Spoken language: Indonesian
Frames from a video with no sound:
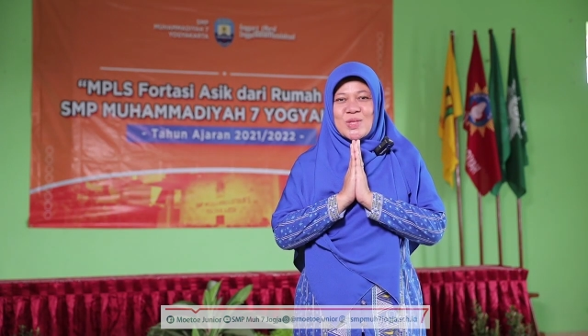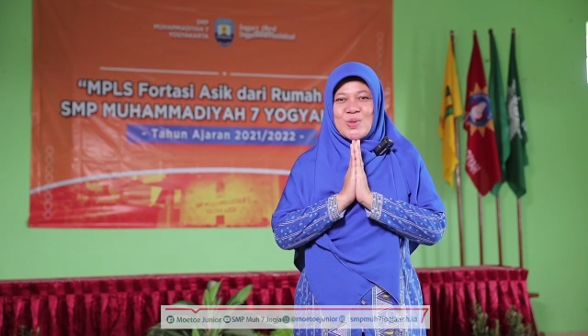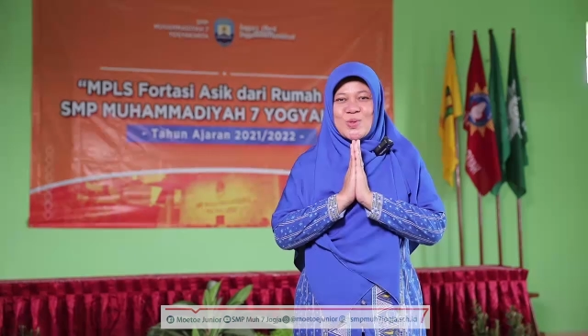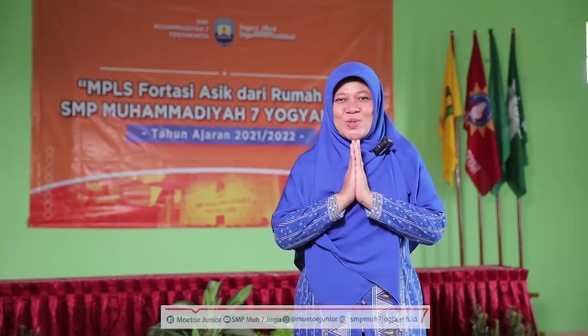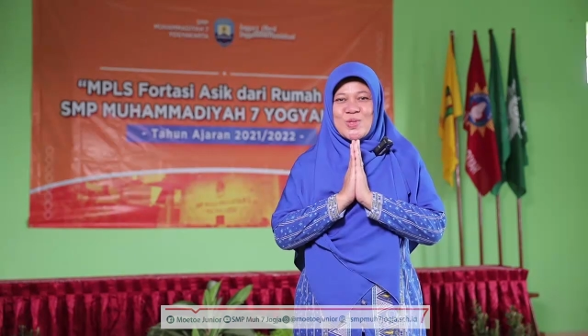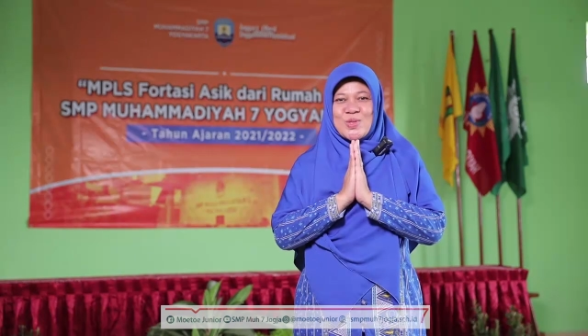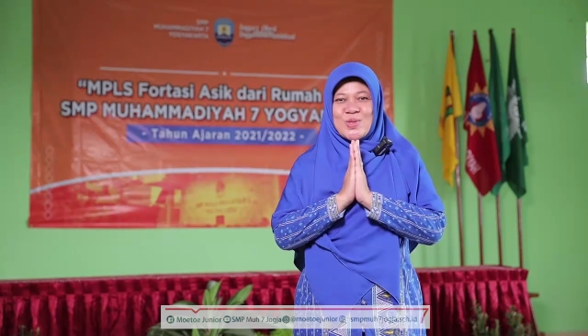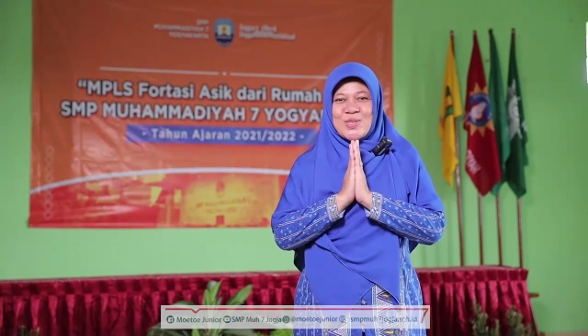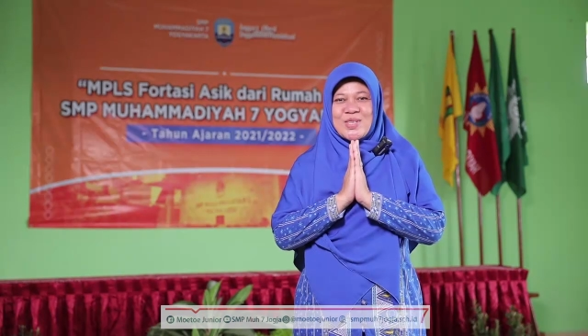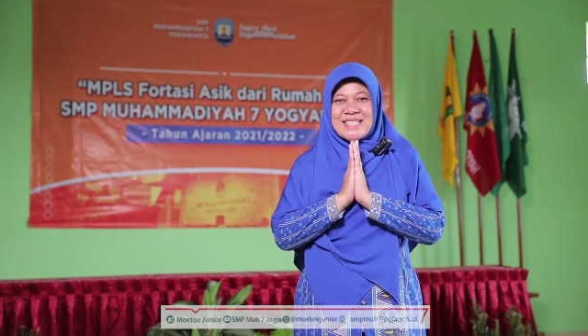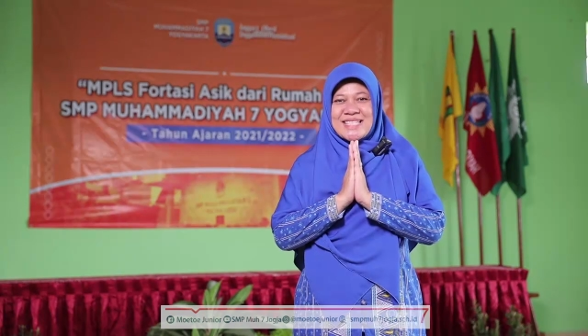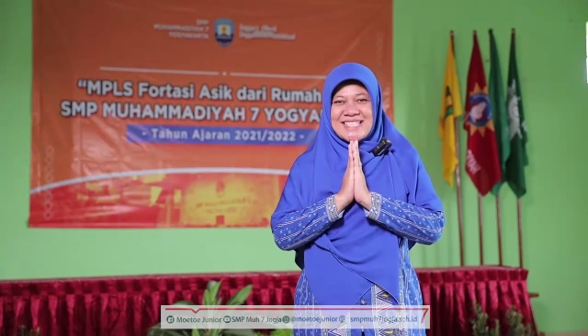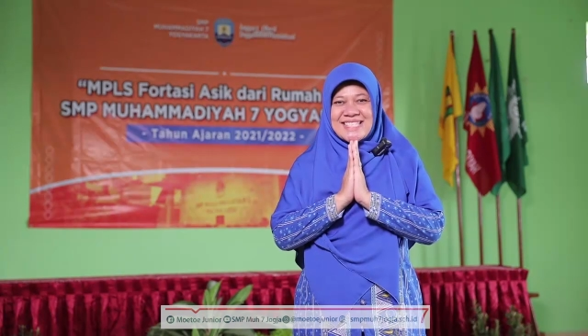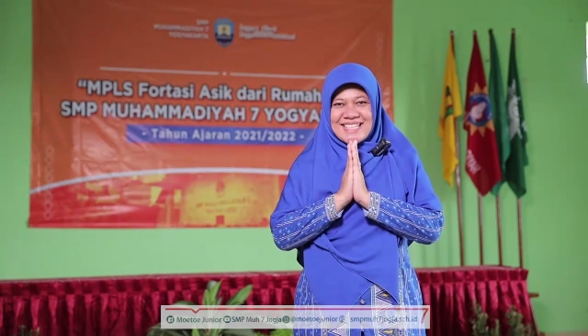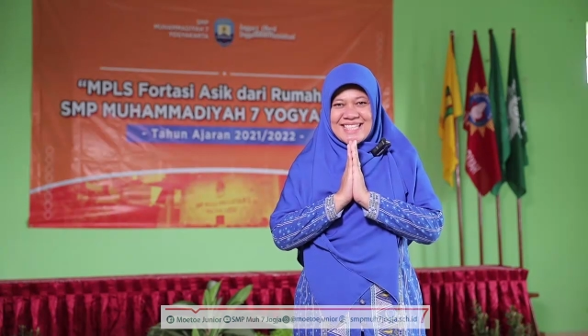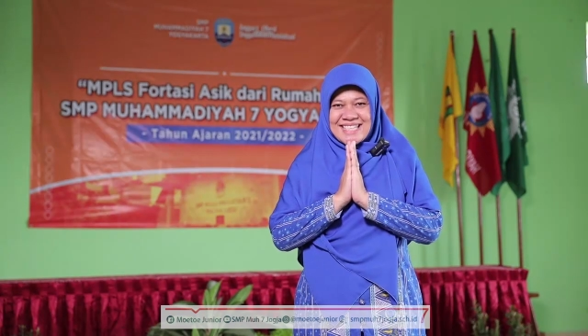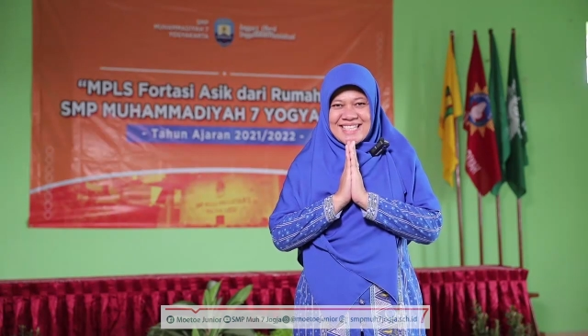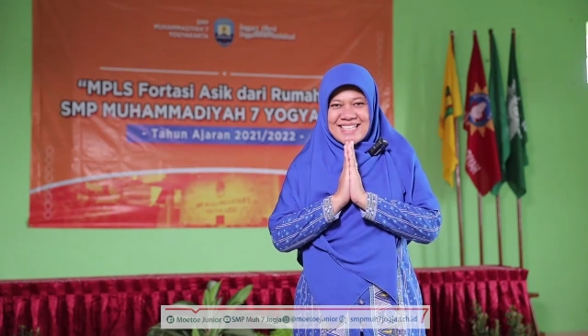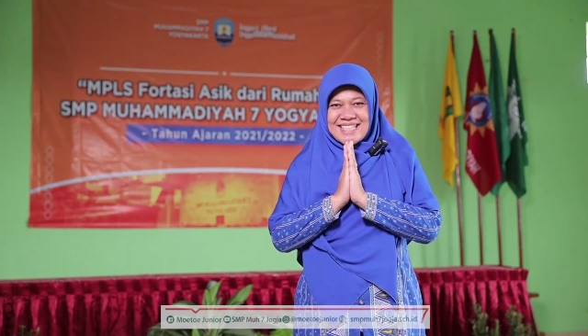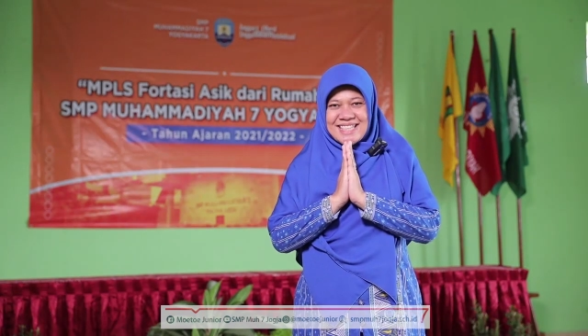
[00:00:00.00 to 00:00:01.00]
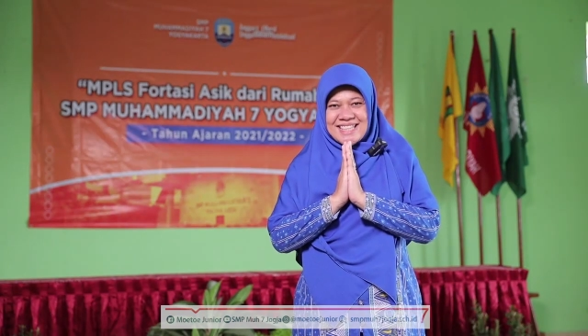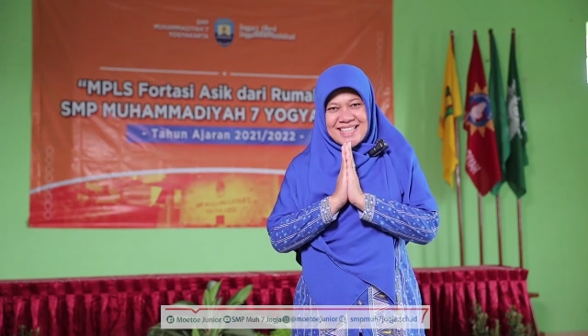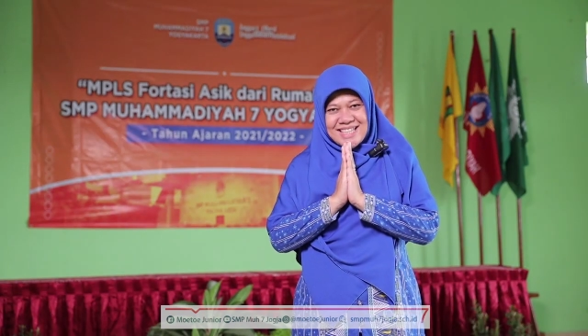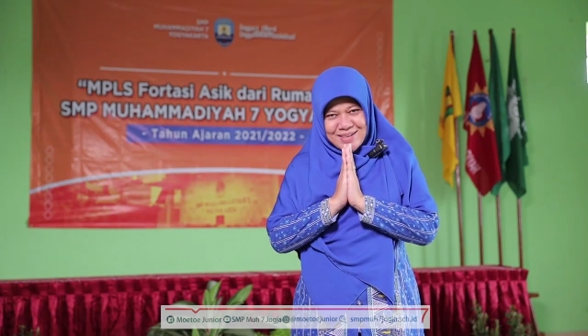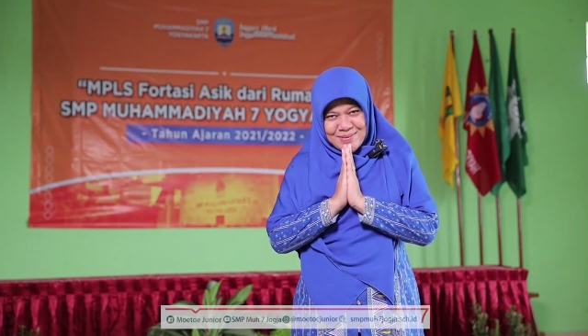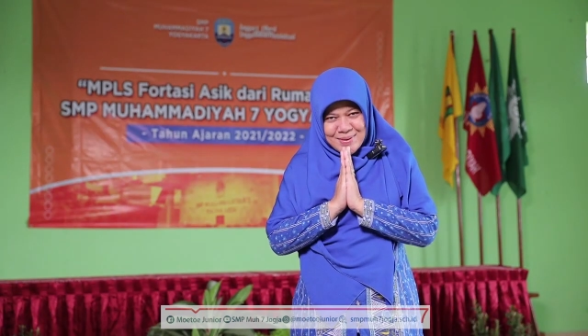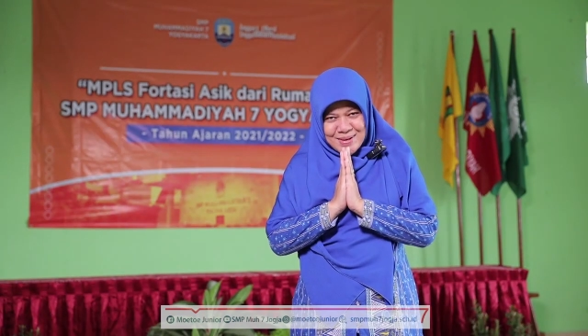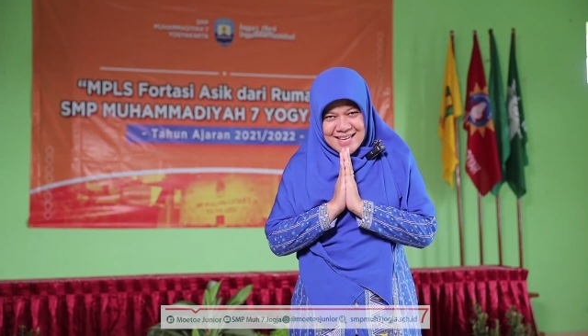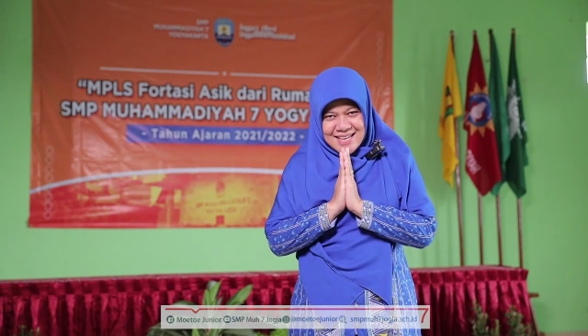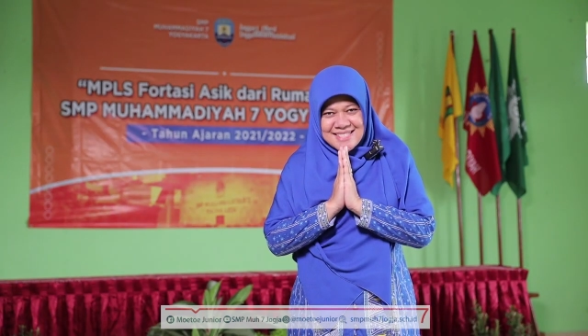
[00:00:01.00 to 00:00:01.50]
7C.
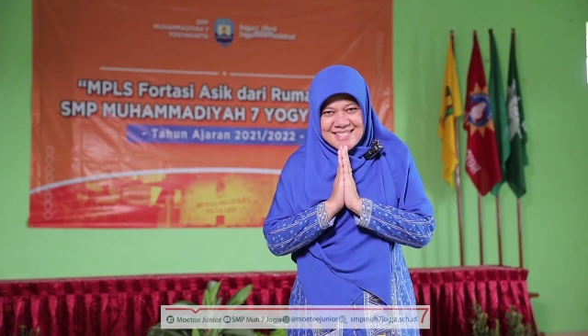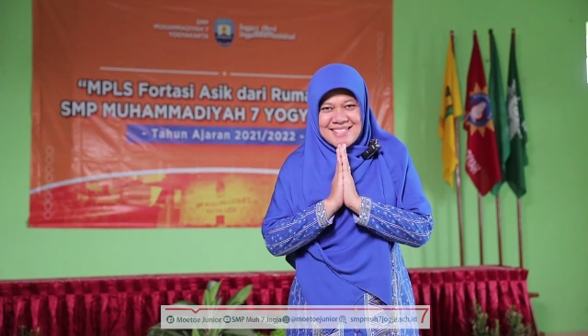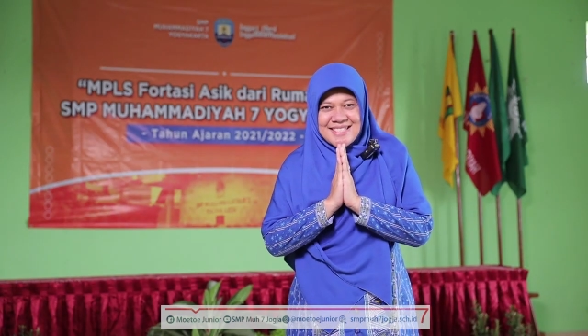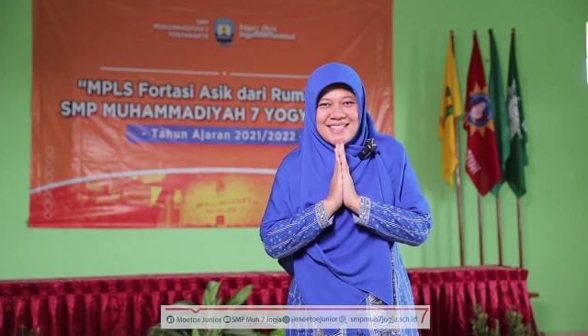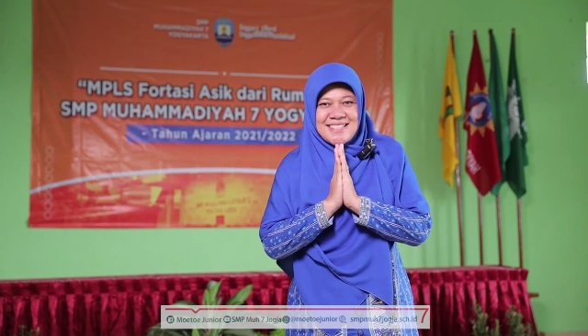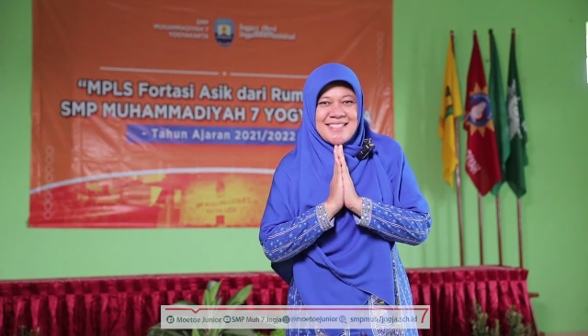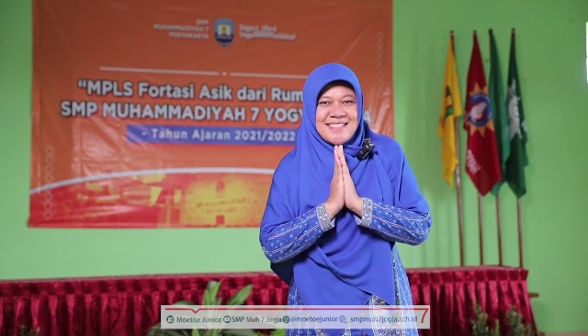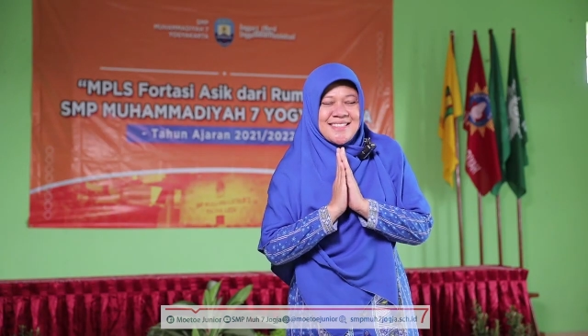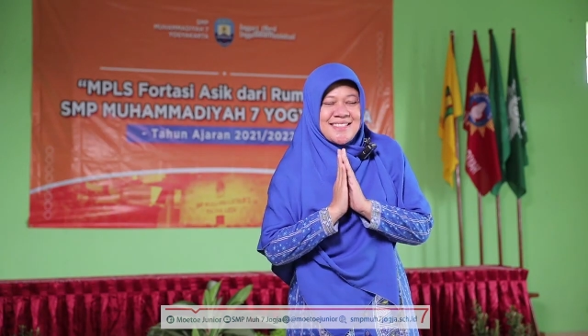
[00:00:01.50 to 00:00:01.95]
Terima kasih.